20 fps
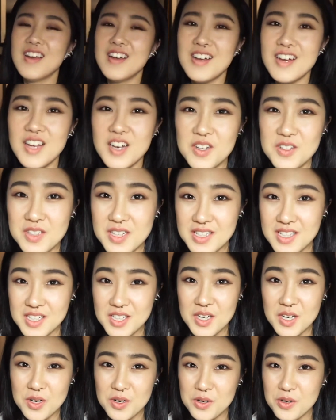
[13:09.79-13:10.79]
h e 大家
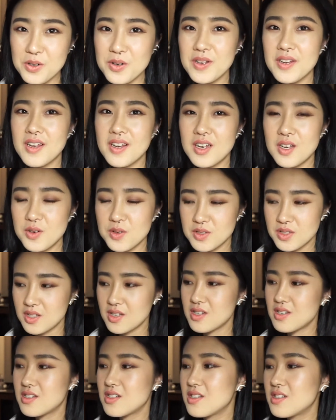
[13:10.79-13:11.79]
好，我回来了。我现
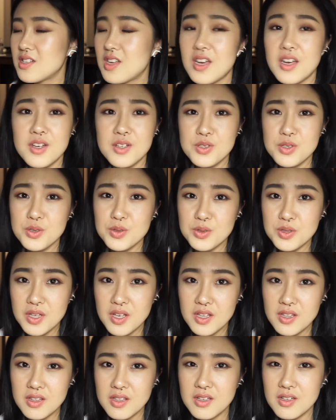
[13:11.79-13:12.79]
在是在酒
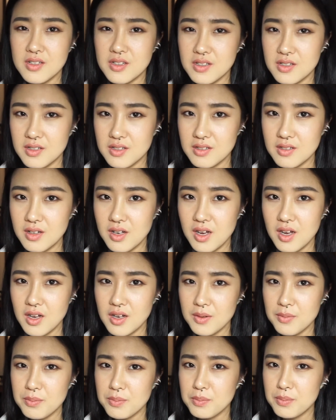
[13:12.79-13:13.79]
店的
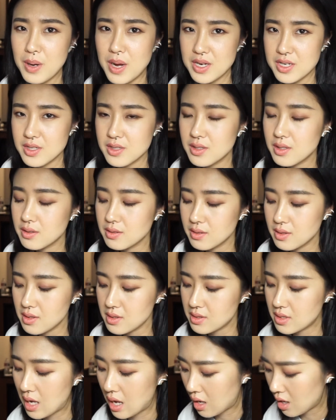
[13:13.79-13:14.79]
啊白炽灯底
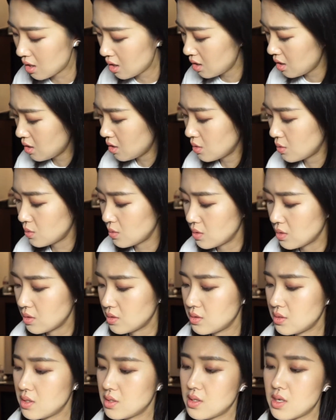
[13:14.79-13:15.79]
下。
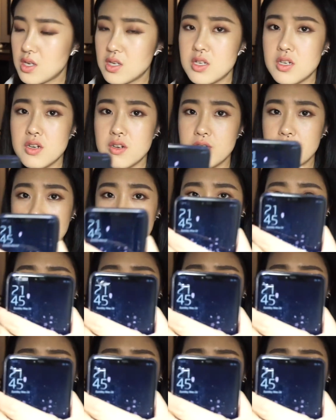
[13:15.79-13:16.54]
现在是晚